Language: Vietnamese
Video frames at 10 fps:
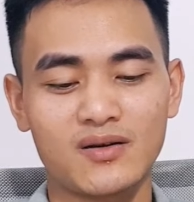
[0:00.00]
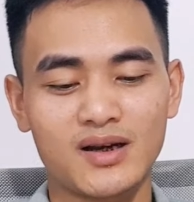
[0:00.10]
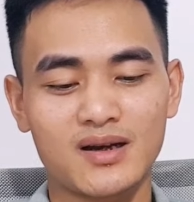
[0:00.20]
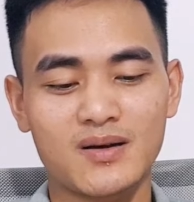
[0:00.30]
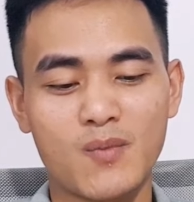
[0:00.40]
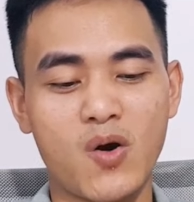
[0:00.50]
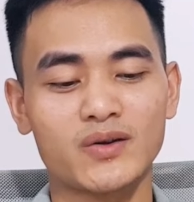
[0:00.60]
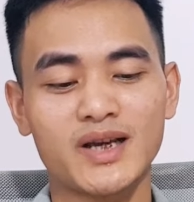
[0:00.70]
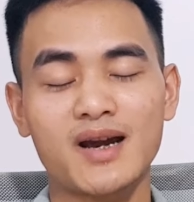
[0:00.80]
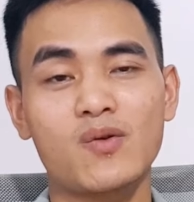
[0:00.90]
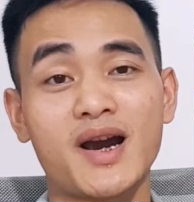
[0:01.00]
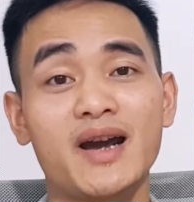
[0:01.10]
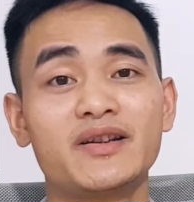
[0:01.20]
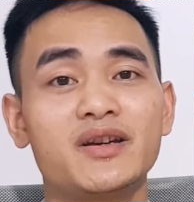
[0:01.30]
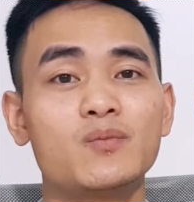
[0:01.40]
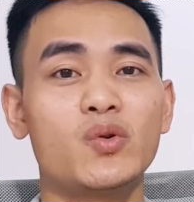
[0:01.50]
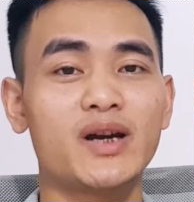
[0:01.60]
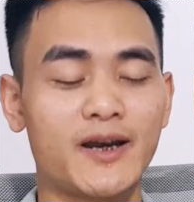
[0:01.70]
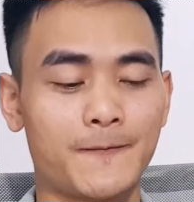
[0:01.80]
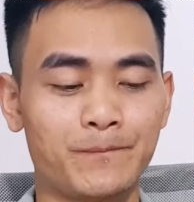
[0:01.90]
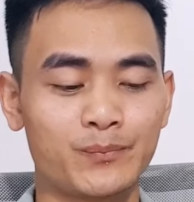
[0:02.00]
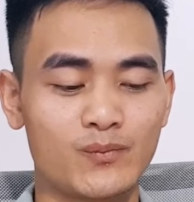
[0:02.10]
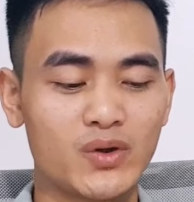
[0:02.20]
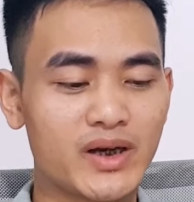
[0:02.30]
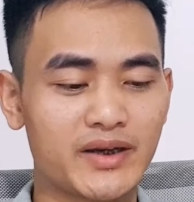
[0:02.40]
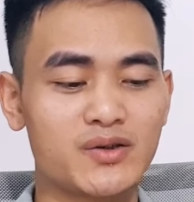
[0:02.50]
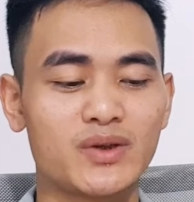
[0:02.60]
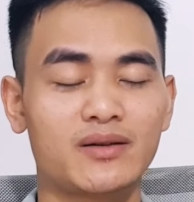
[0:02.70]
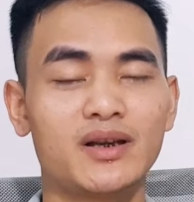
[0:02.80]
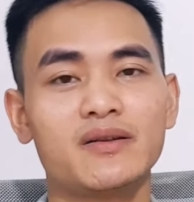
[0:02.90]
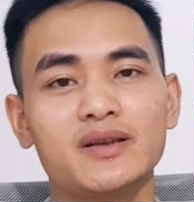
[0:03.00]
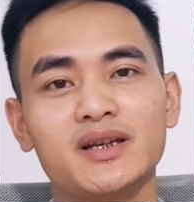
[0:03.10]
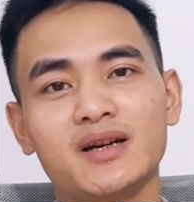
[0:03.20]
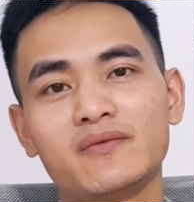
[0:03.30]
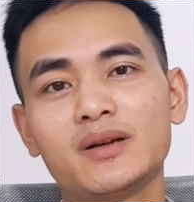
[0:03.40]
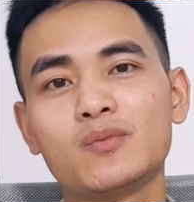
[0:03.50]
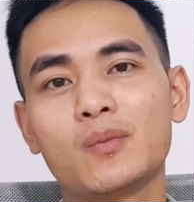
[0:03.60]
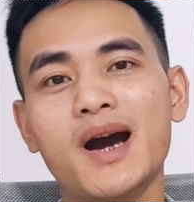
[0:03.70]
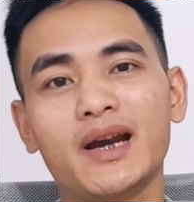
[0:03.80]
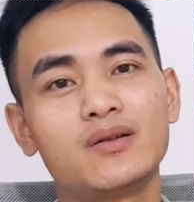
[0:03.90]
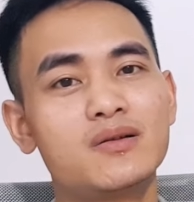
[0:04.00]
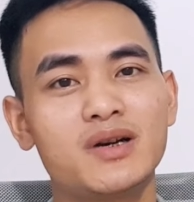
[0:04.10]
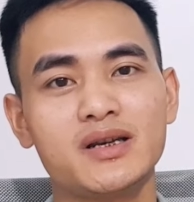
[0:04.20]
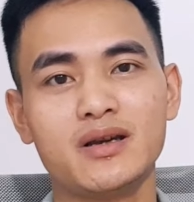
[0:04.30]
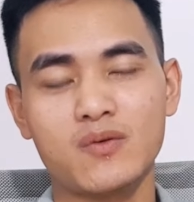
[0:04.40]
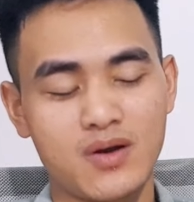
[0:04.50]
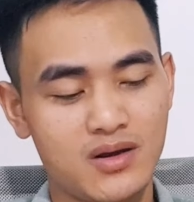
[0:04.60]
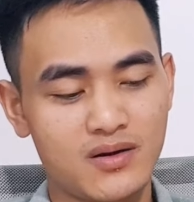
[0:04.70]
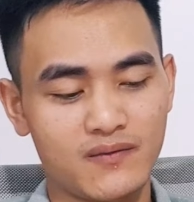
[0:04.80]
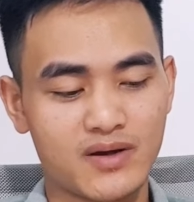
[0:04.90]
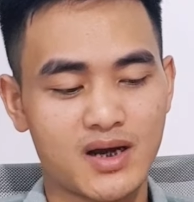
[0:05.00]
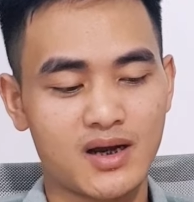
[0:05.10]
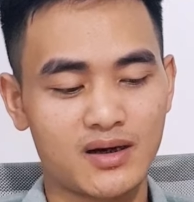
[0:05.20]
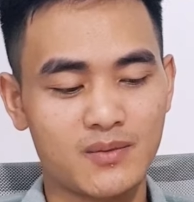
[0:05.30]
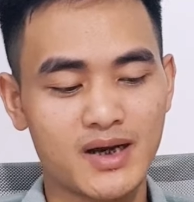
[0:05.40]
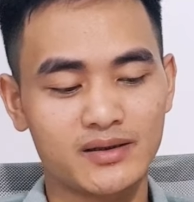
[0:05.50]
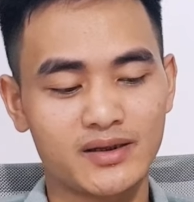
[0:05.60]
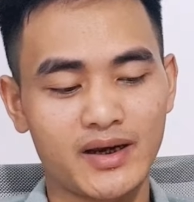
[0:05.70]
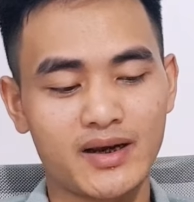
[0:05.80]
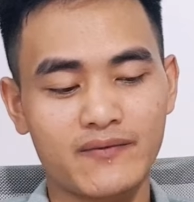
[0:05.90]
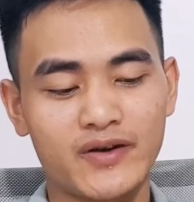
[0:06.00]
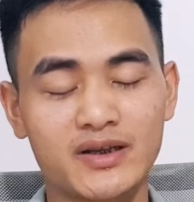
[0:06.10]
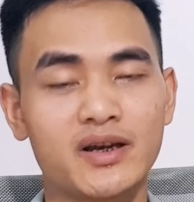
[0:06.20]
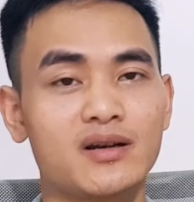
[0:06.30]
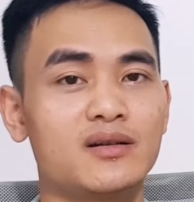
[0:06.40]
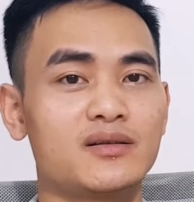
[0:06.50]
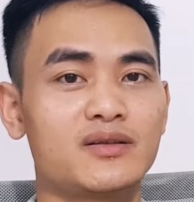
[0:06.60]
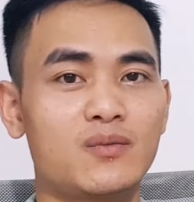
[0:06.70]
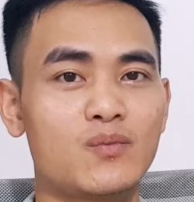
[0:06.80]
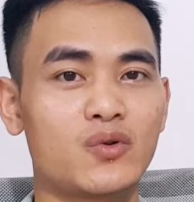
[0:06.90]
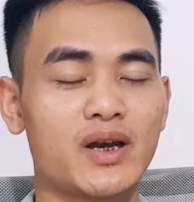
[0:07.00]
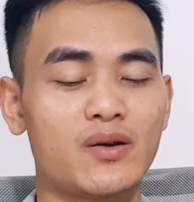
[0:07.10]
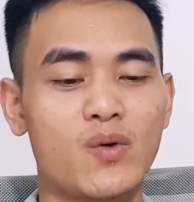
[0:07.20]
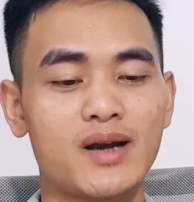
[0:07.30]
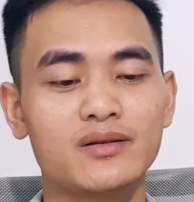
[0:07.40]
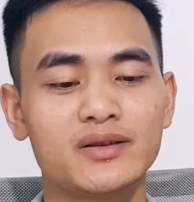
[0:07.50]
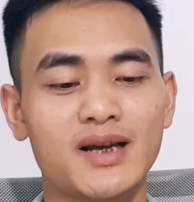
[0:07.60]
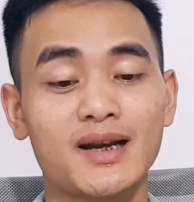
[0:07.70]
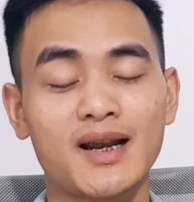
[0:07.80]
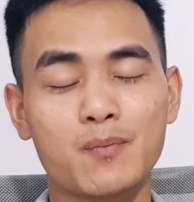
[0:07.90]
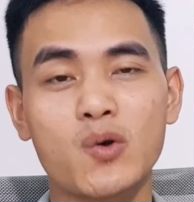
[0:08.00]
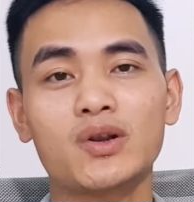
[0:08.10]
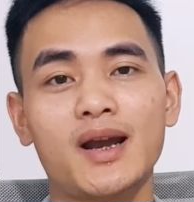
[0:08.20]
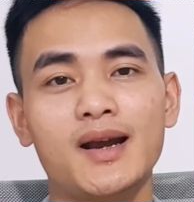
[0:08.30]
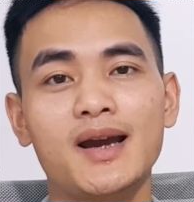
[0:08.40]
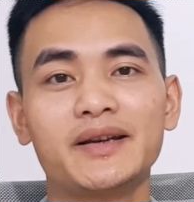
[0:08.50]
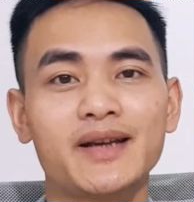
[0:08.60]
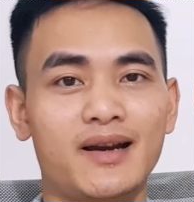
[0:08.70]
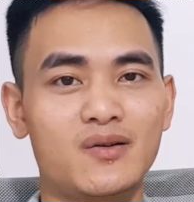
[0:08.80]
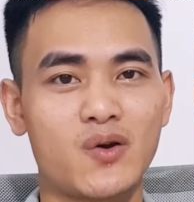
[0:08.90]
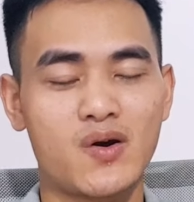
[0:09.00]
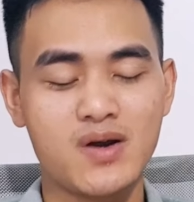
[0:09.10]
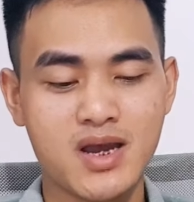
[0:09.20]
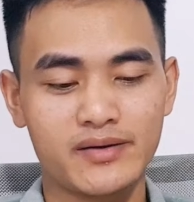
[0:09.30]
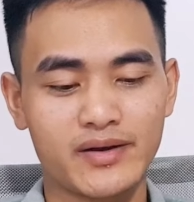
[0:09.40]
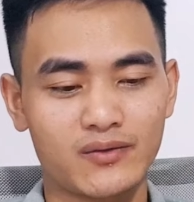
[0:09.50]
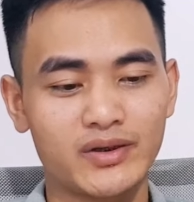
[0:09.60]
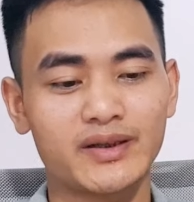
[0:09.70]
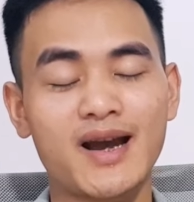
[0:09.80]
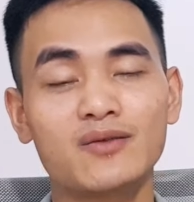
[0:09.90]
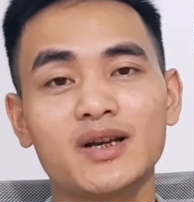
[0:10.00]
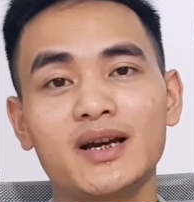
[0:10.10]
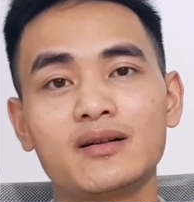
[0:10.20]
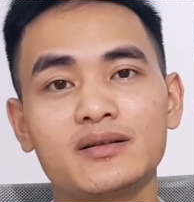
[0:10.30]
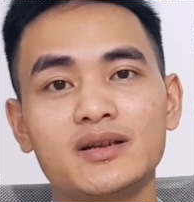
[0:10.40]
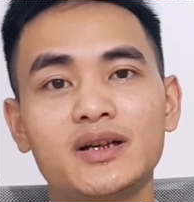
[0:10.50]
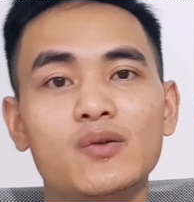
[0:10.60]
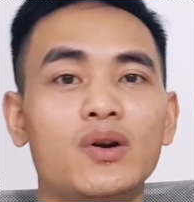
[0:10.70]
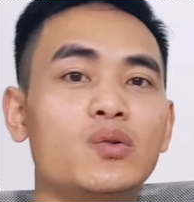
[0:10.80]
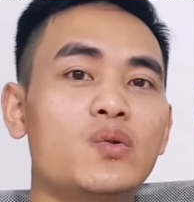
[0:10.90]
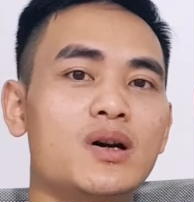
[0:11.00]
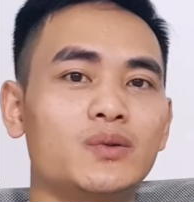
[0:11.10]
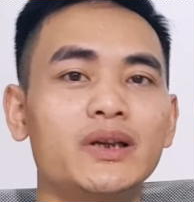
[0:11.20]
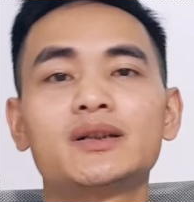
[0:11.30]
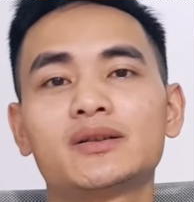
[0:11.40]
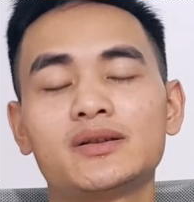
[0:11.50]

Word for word: gọi là bỏ ra khoảng 2 tiếng mỗi ngày mỗi ngày chúng ta có thể chỉ cần viết một bài thôi không cần nhiều và các bạn sẽ phát triển trong một cái quãng thời gian một tháng hai tháng nào đó để có thể tạo ra được những cái nguồn thu đầu tiên